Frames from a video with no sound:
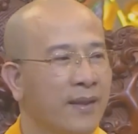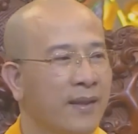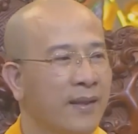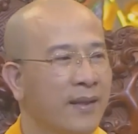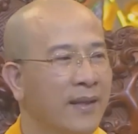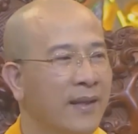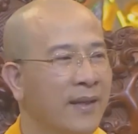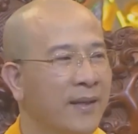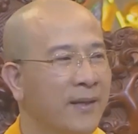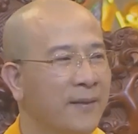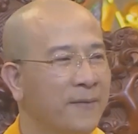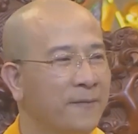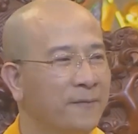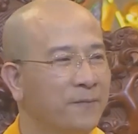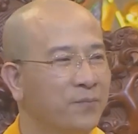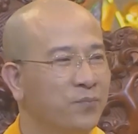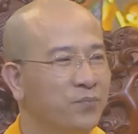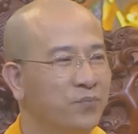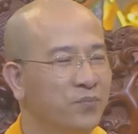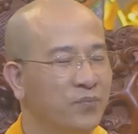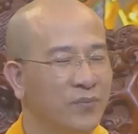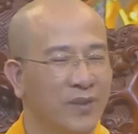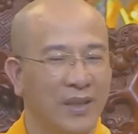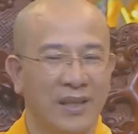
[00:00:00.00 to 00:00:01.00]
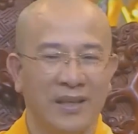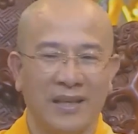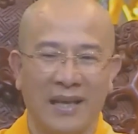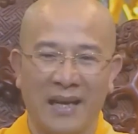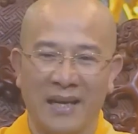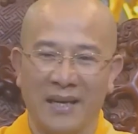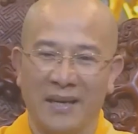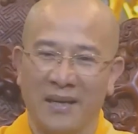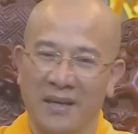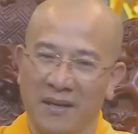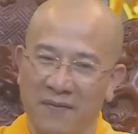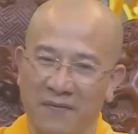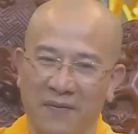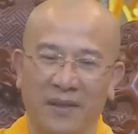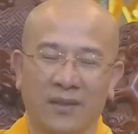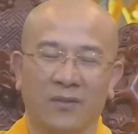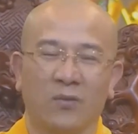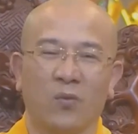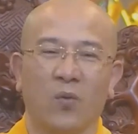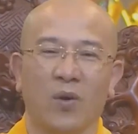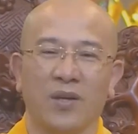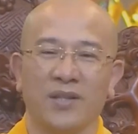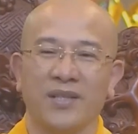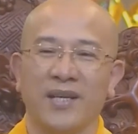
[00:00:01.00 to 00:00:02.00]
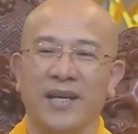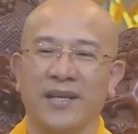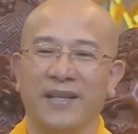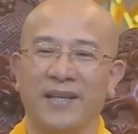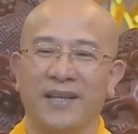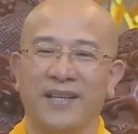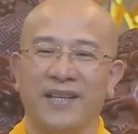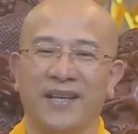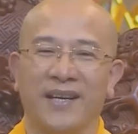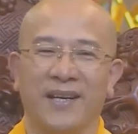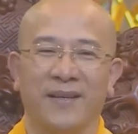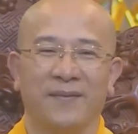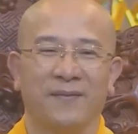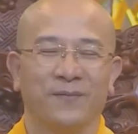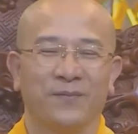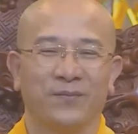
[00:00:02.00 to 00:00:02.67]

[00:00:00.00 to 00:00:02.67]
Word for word: Nghe không? Cái này là Phật quả trách đấy nha.